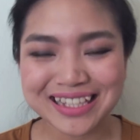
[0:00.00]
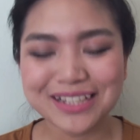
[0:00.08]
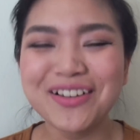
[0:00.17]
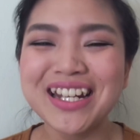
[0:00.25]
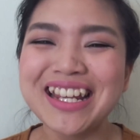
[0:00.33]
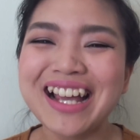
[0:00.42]
ส
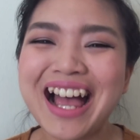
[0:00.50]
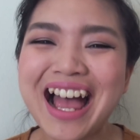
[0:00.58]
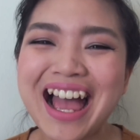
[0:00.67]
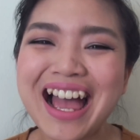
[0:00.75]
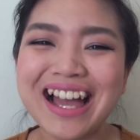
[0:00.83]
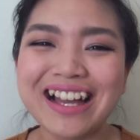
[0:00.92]
วัสดี
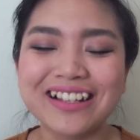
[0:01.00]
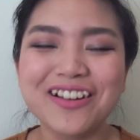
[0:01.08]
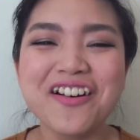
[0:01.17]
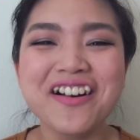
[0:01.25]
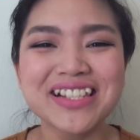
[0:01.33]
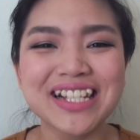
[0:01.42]
ค่ะ
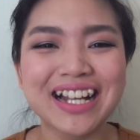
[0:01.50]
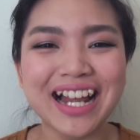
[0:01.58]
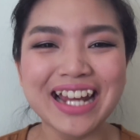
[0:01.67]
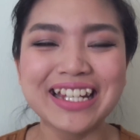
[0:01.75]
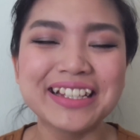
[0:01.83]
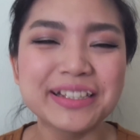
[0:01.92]
ก็จะใก
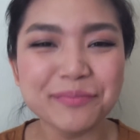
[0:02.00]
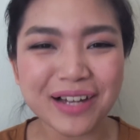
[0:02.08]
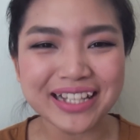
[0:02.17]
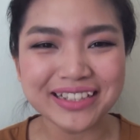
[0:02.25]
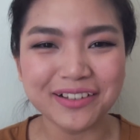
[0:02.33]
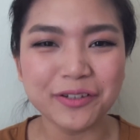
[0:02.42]
ล้คริสต์
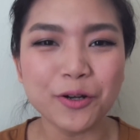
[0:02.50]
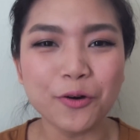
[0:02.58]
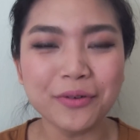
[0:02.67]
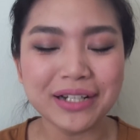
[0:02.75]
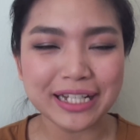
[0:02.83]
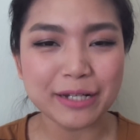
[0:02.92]
มาสแล้วเนาะ
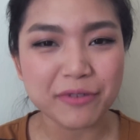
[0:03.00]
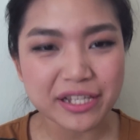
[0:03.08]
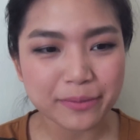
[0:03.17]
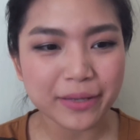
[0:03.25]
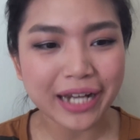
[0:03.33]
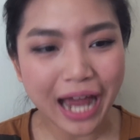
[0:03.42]
วันนี้ยังก็
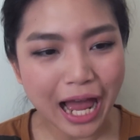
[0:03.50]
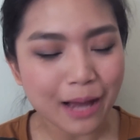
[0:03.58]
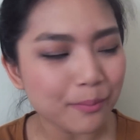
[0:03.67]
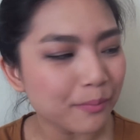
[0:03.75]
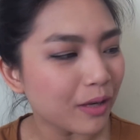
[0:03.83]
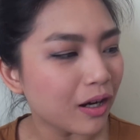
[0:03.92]
จะมา
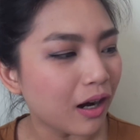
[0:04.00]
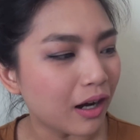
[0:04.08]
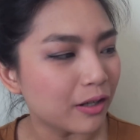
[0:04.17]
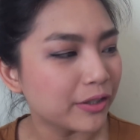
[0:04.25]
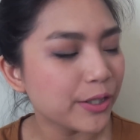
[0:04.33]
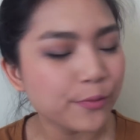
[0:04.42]
ทำเอ่
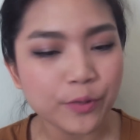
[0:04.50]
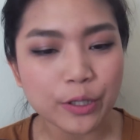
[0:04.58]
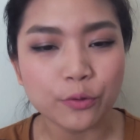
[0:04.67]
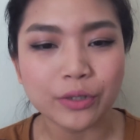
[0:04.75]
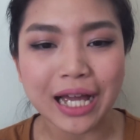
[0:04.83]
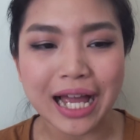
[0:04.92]
อรีวิ
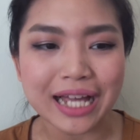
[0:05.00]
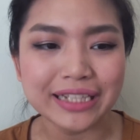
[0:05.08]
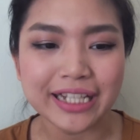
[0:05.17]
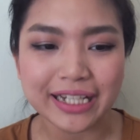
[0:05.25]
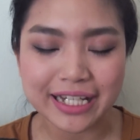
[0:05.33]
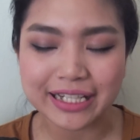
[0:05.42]
วนะคะ
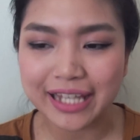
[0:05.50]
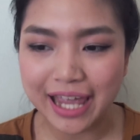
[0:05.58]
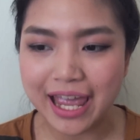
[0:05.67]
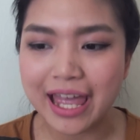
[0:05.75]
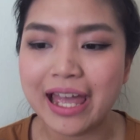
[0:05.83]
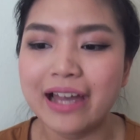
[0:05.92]
สกินแค
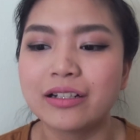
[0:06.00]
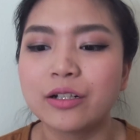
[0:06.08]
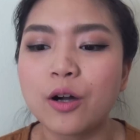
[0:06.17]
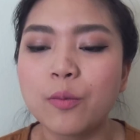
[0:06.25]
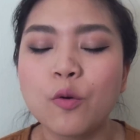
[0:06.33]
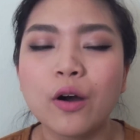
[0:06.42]
ร์ แล้
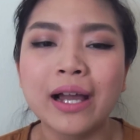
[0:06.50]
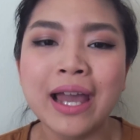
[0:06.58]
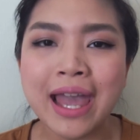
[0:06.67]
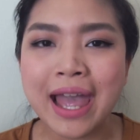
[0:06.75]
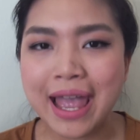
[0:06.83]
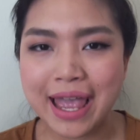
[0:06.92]
วก็พวก
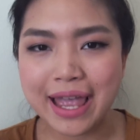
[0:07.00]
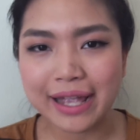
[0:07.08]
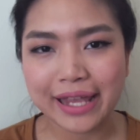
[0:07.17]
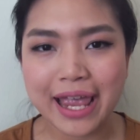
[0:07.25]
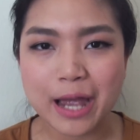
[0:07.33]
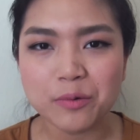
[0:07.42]
แฮ
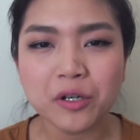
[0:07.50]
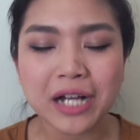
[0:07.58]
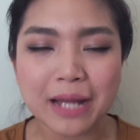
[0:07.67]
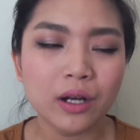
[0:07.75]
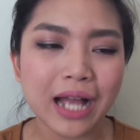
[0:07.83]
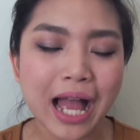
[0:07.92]
ร์แคร์พวก
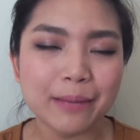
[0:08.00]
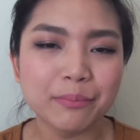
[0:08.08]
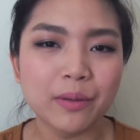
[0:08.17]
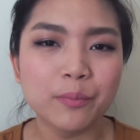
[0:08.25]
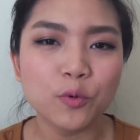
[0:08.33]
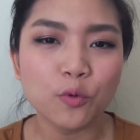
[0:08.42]
การการ
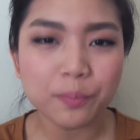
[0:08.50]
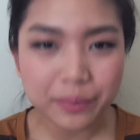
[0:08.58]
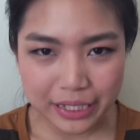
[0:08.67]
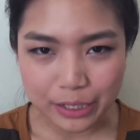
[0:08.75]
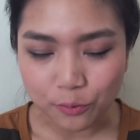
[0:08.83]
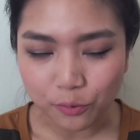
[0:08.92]
บำรุง
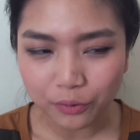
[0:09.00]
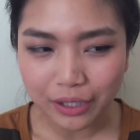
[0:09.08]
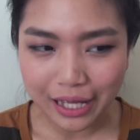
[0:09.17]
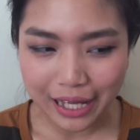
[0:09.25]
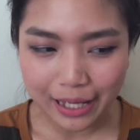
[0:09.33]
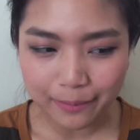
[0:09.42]
ผิว
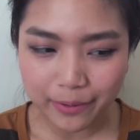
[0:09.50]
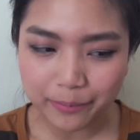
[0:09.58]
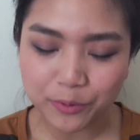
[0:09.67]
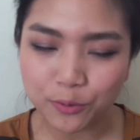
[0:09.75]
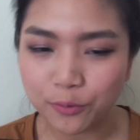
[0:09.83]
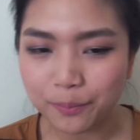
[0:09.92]
นะคะ
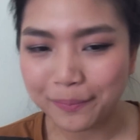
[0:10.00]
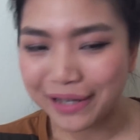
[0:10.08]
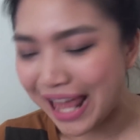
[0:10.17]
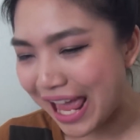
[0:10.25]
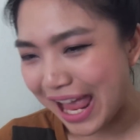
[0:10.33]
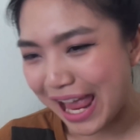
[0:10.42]
บำรุงแผ
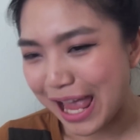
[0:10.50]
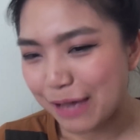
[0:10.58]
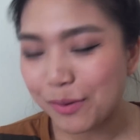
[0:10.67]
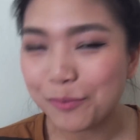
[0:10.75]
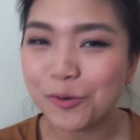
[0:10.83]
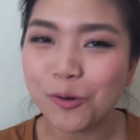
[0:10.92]
ล
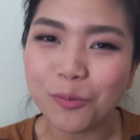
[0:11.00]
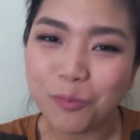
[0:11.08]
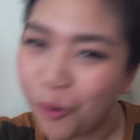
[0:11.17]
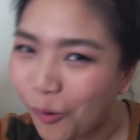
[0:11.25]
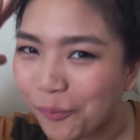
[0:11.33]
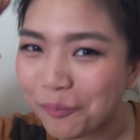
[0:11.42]
บำรุง
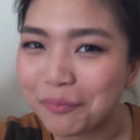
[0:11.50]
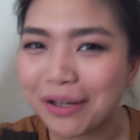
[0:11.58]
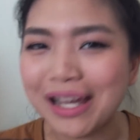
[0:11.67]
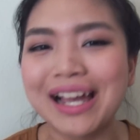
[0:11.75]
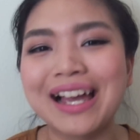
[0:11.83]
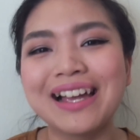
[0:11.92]
ผม
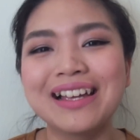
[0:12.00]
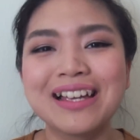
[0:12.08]
นะคะ